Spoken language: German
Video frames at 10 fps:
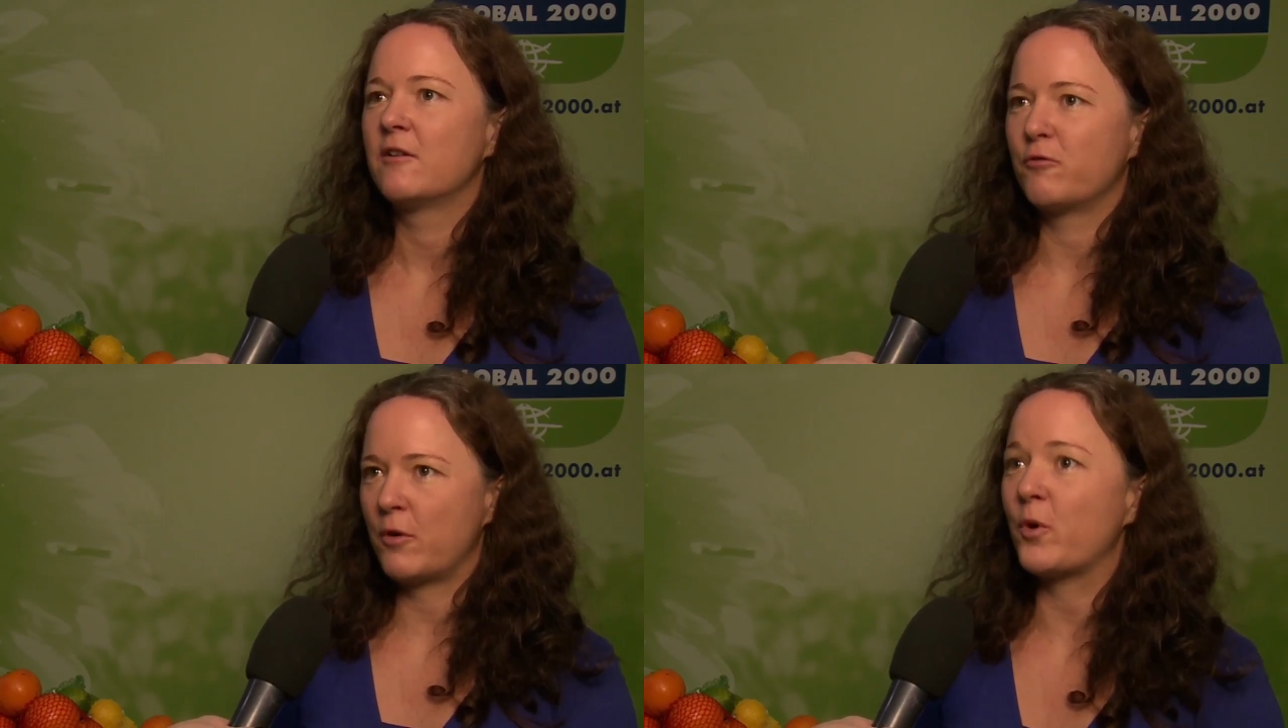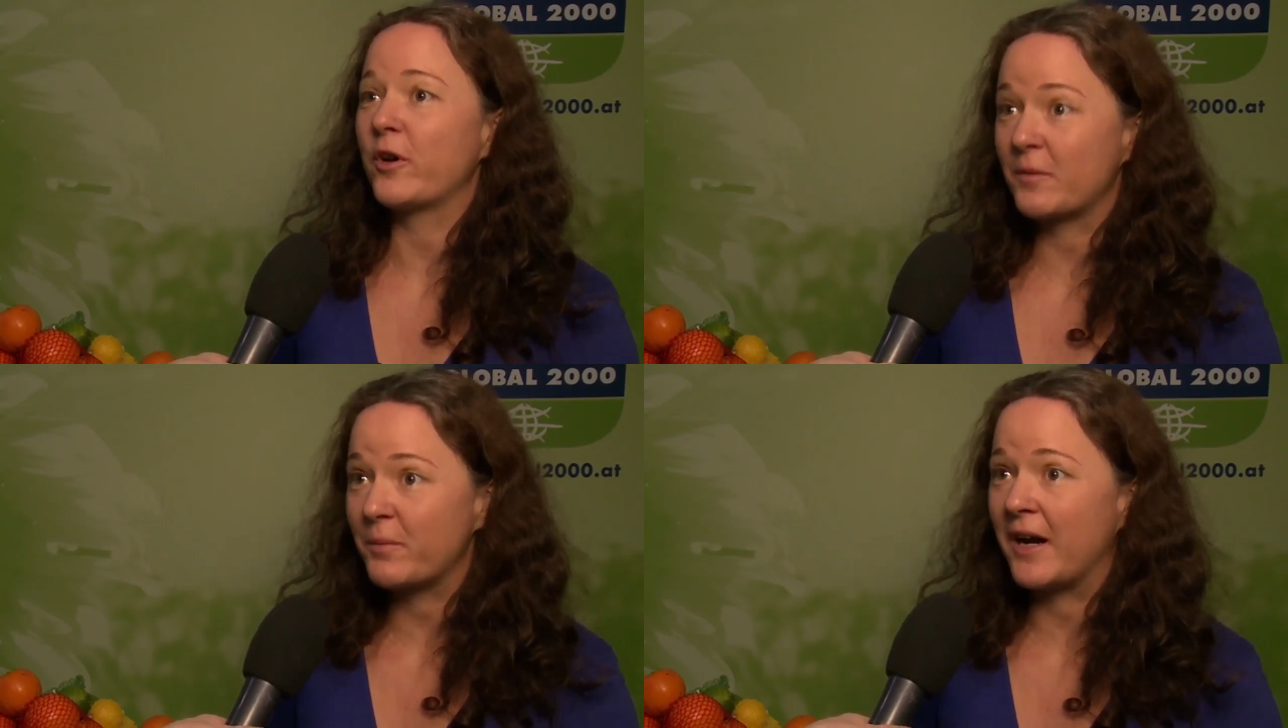
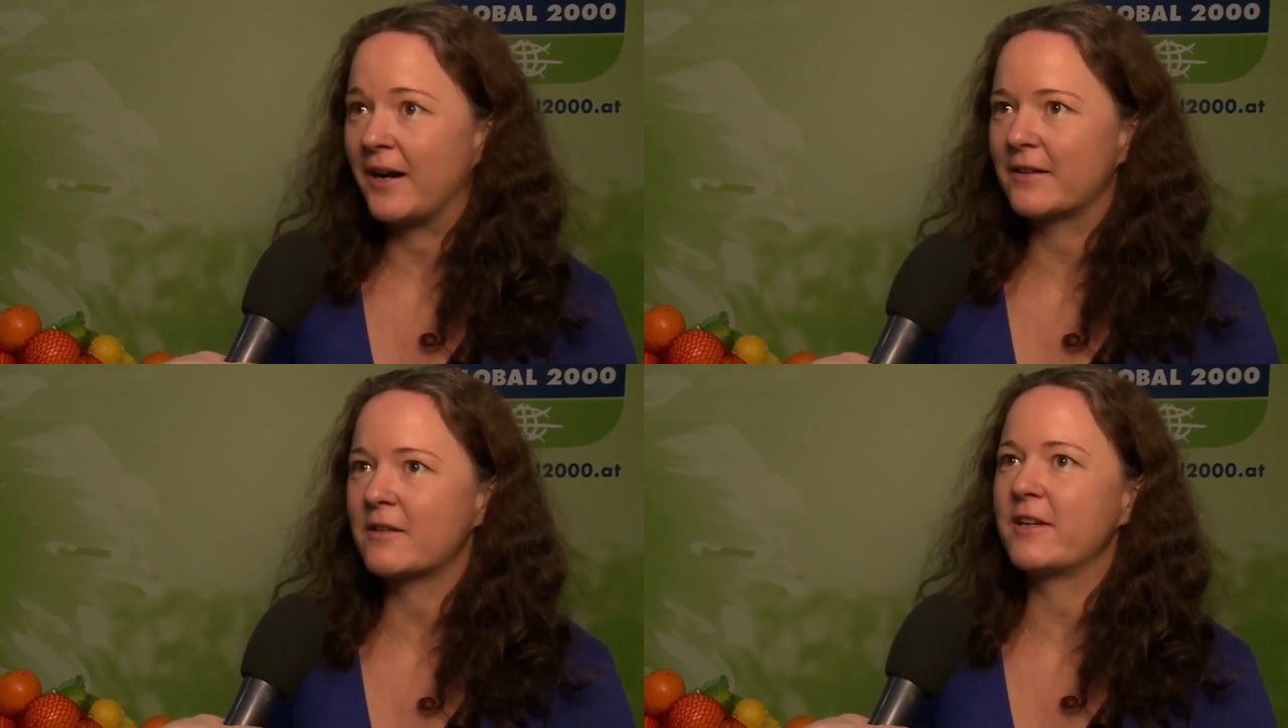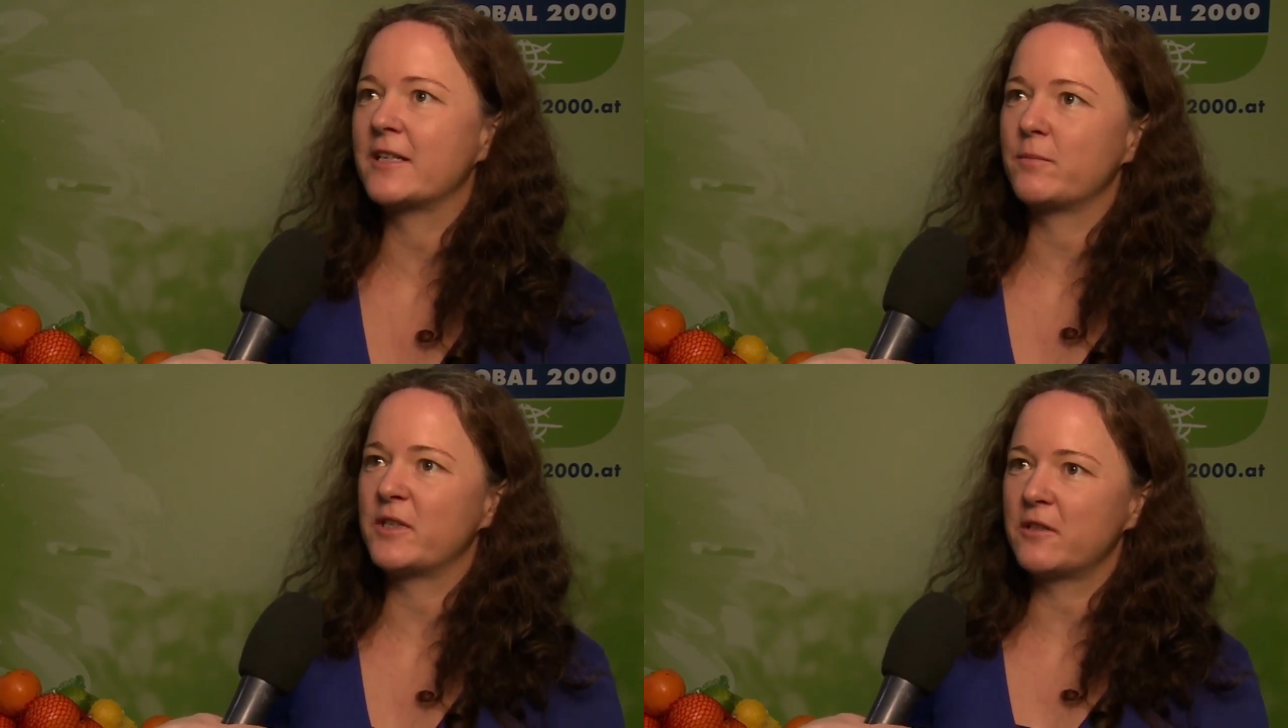vorbeugend behandelt
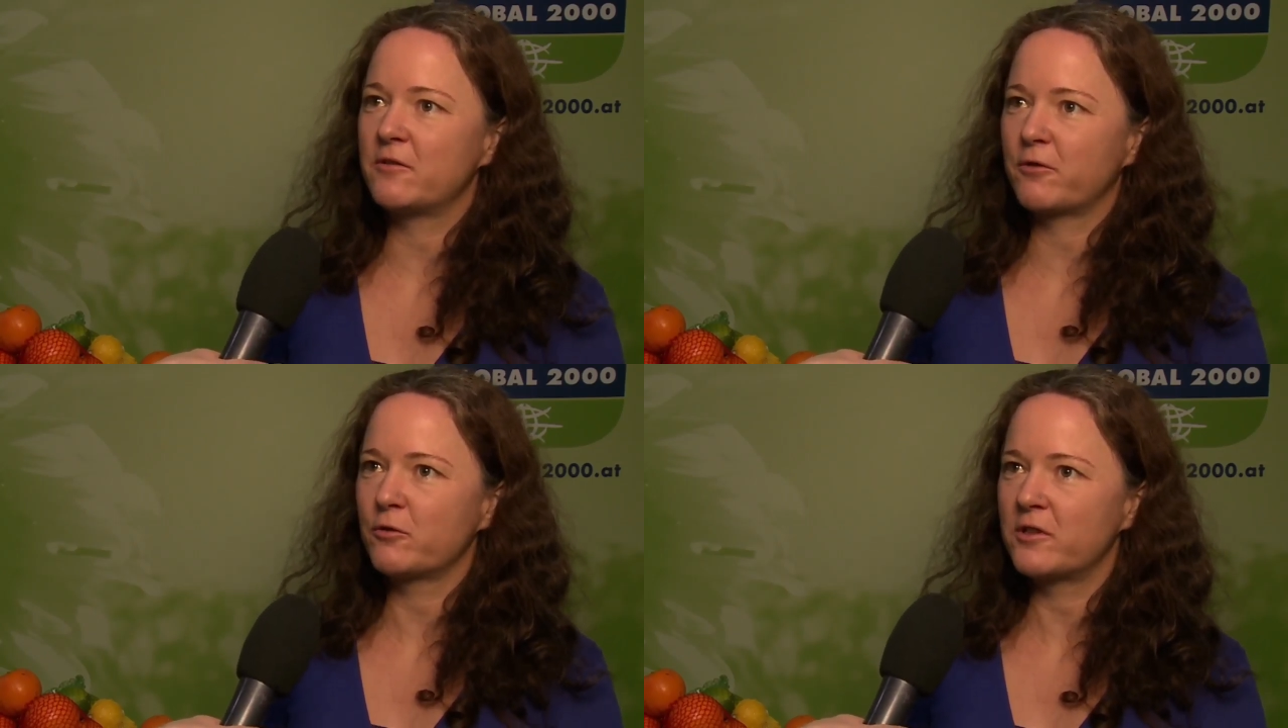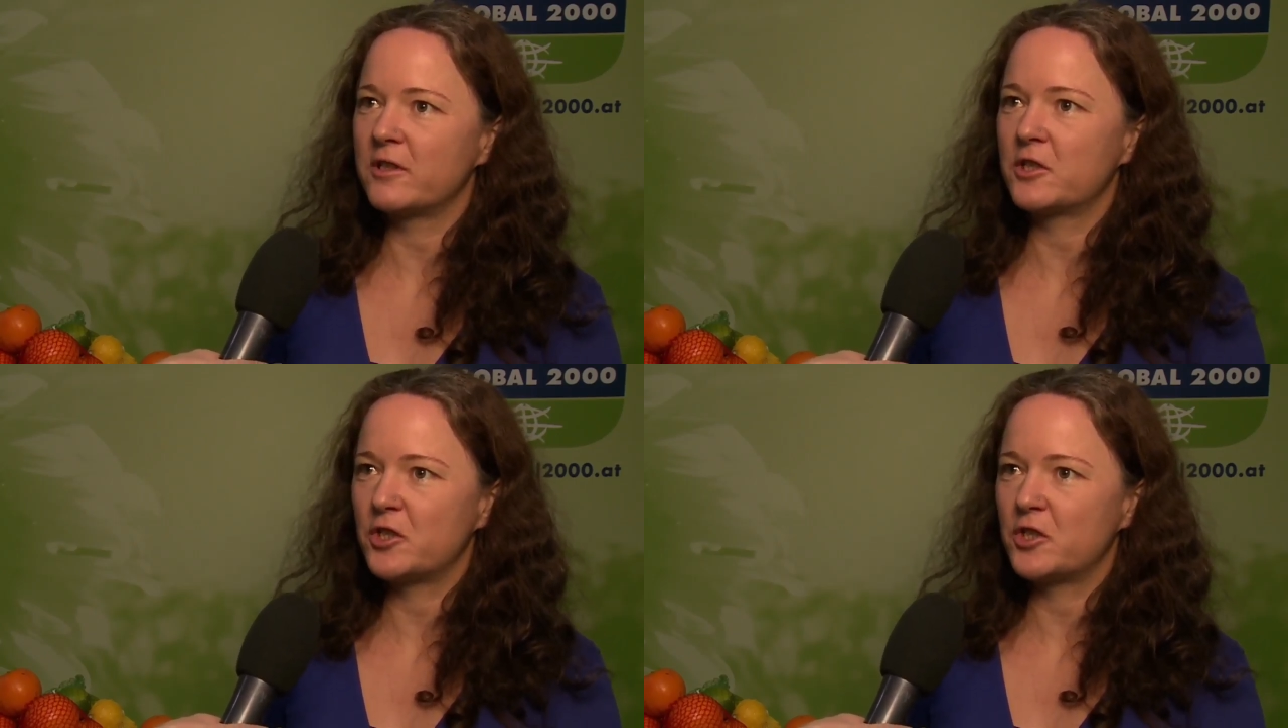werden, damit die Früchte nicht